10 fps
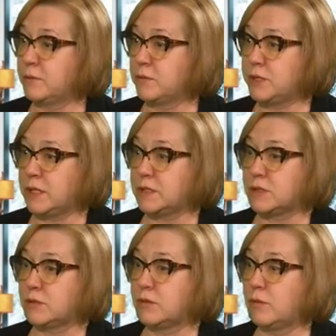то получается,
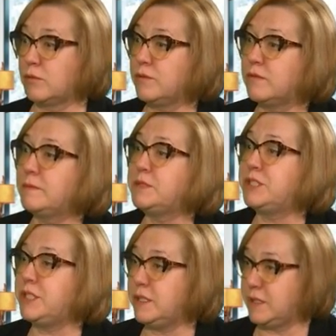что у него
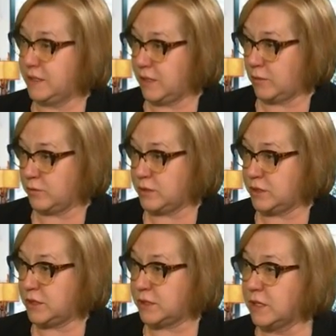вообще нет никакой
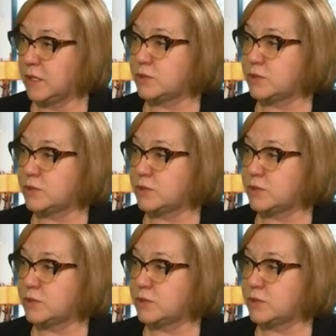защиты.